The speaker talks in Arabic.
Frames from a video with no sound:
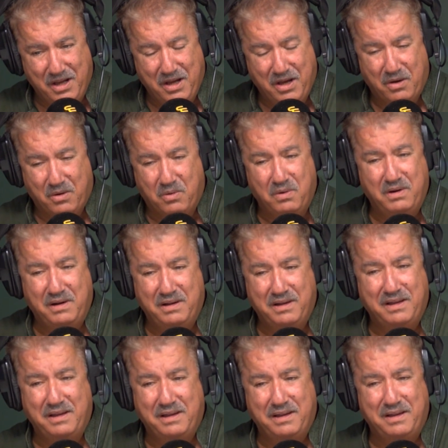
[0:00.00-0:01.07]
قول لي
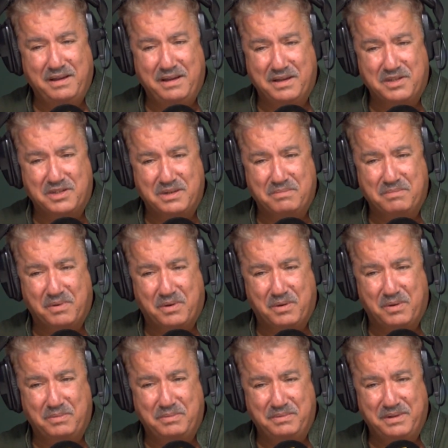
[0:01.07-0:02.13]
هاشم
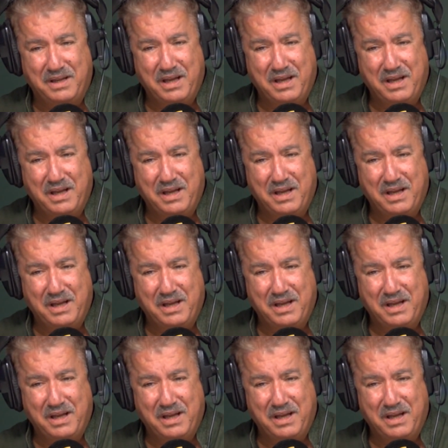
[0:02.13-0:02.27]
خم